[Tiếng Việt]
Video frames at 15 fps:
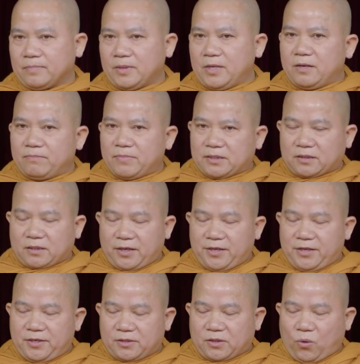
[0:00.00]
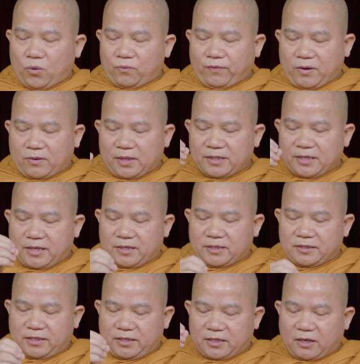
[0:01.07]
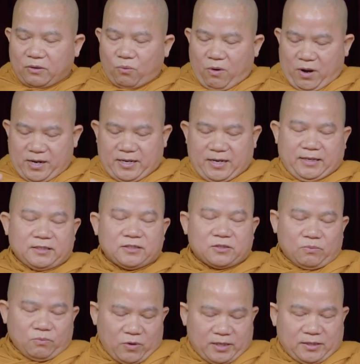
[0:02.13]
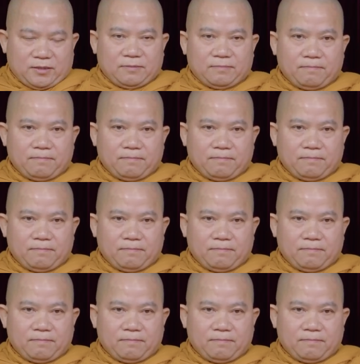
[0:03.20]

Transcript: nhưng mà tùy thuộc vào cái nhân duyên cái hoàn cảnh xung quanh